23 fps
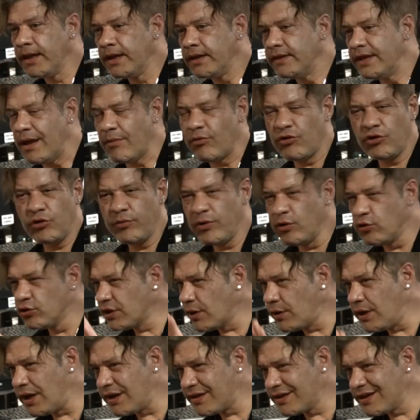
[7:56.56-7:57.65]
digamos, no me
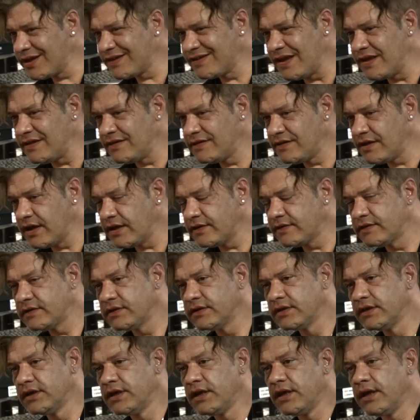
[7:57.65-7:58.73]
gusta hablar de esencias,
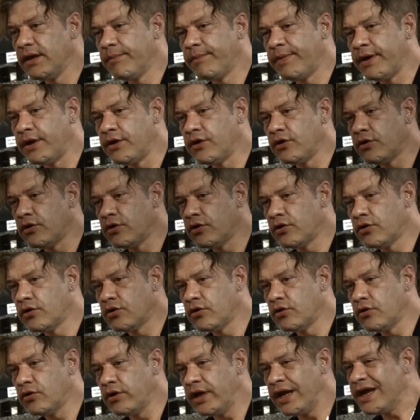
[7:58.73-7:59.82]

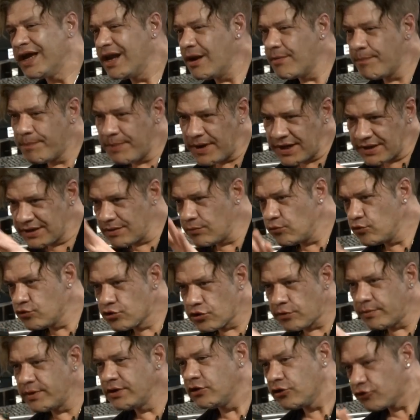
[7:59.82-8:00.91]
pero en gran parte
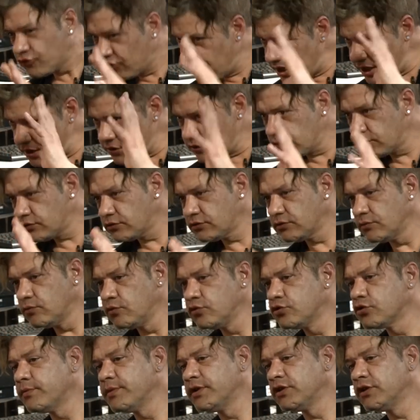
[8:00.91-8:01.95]
muchos mendocinos, muchos